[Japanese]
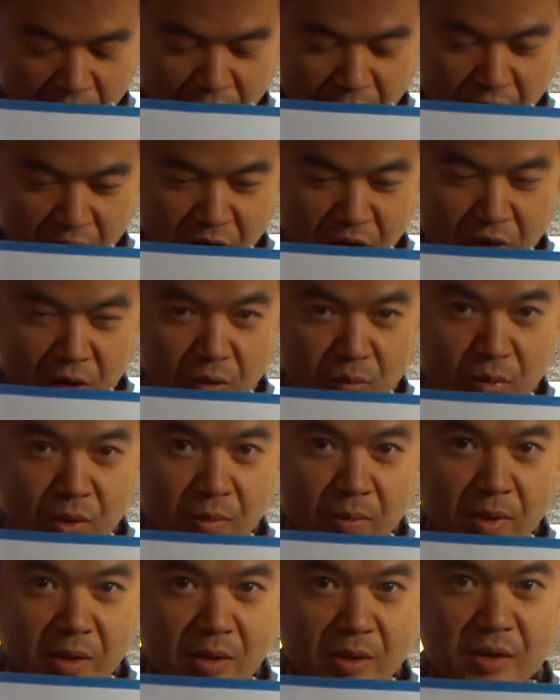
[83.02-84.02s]
私は
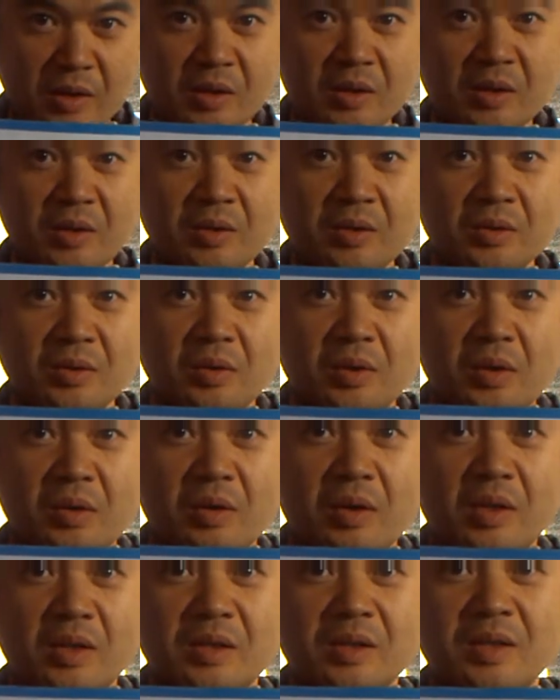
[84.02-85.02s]
思いますそれ
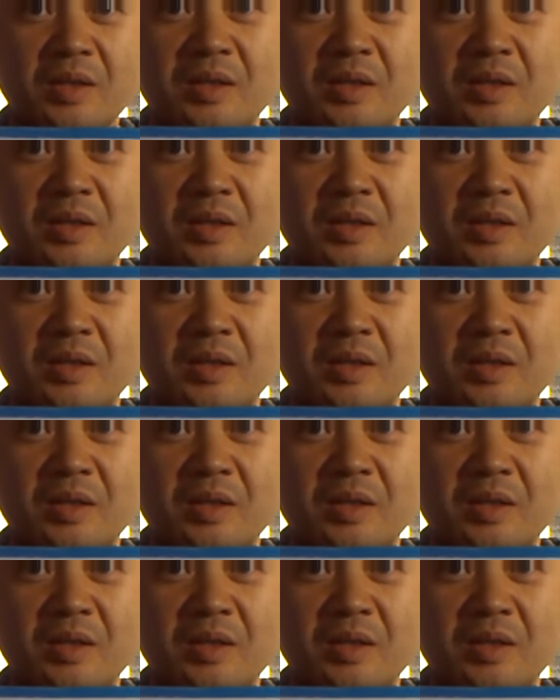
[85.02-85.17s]
では